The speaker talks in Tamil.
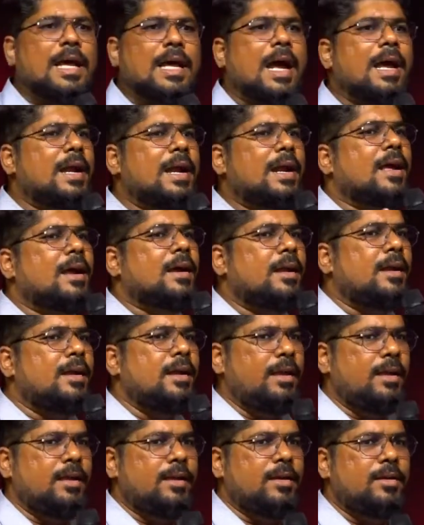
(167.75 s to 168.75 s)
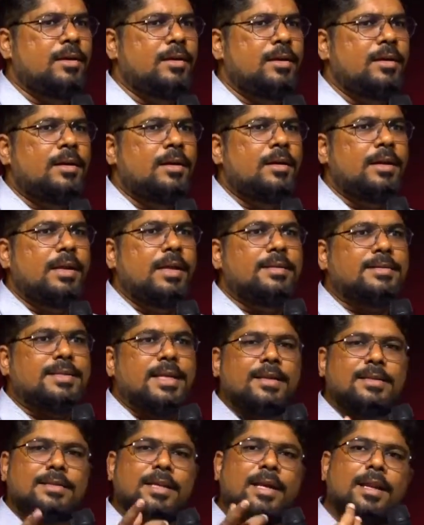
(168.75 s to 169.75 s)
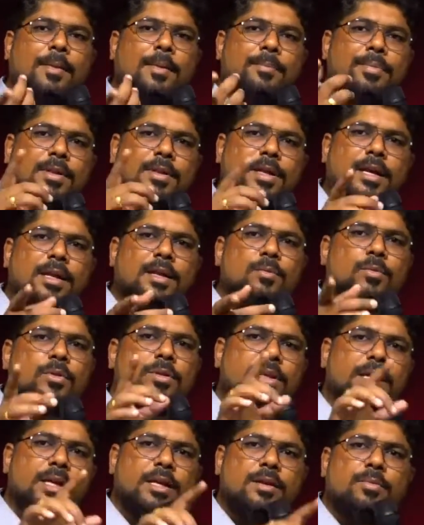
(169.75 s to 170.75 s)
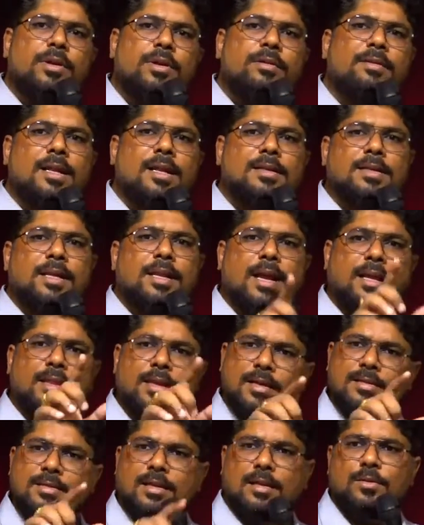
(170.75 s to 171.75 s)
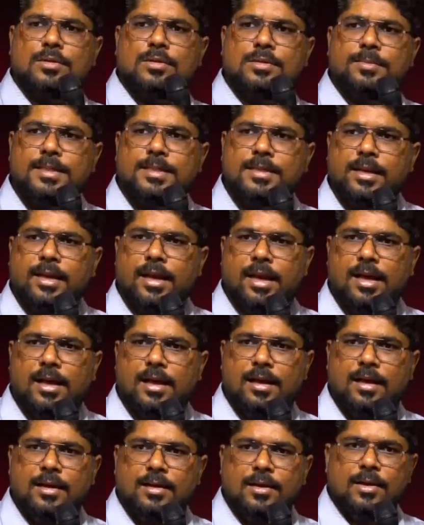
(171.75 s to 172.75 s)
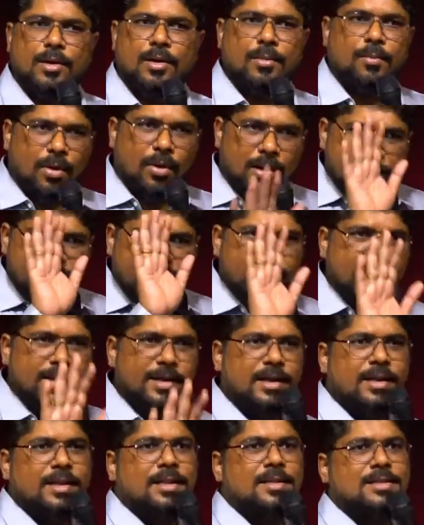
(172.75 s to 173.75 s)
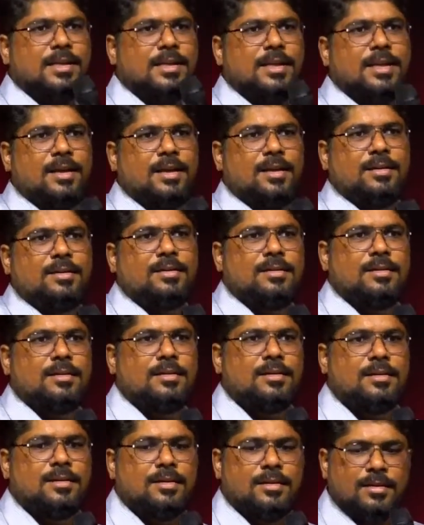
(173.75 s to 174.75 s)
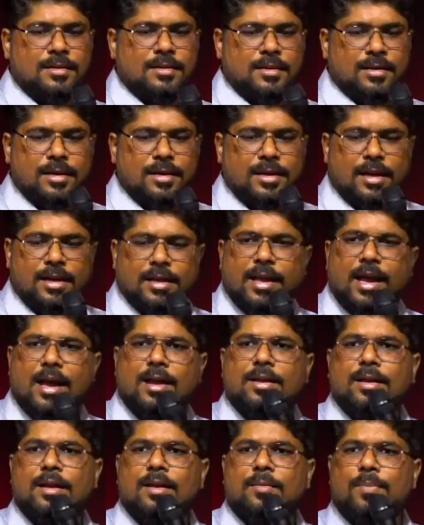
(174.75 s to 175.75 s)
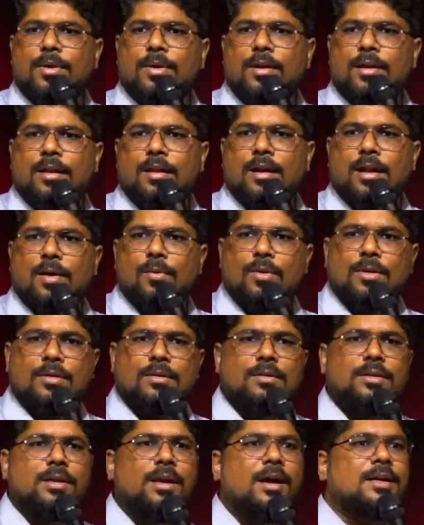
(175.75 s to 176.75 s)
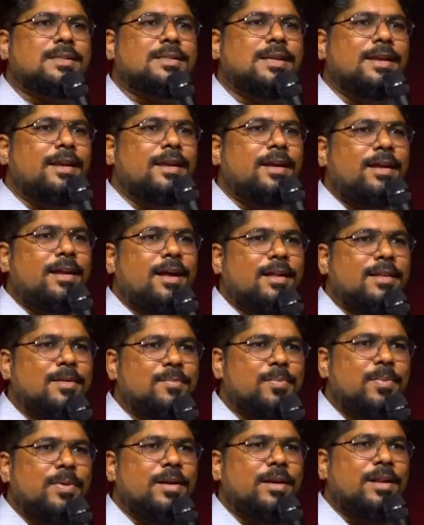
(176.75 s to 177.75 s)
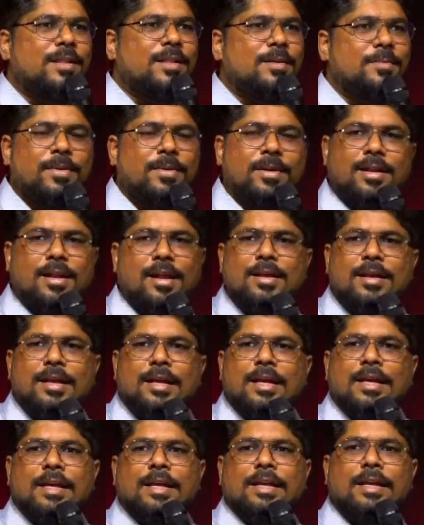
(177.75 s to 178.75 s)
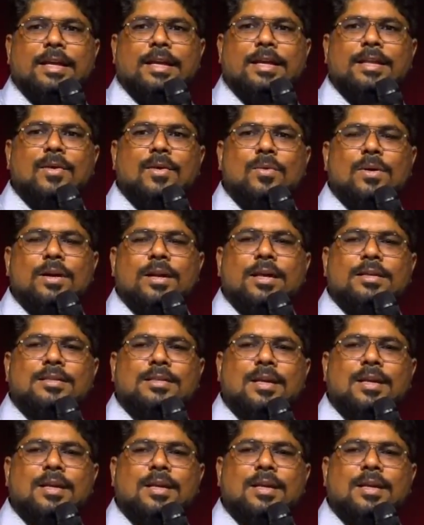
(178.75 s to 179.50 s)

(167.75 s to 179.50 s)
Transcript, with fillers: டயர்டாகிற நீ நீ செய் சரி தான் நீ முந்திட்டு போய் வேலை செய்கிற அதையாவது சந்தோஷமாக செய்கிறியா புலம்பிக்கிட்டே தான் செய்கிற எனக்கு யாரும் ஹெல்ப் பண்ணுறதில்ல நான் ஒருத்தியாக செய்கிறேன் நான் அதை பண்ணுறேன் இதை பண்ணுறேன் எதை ஒன்றை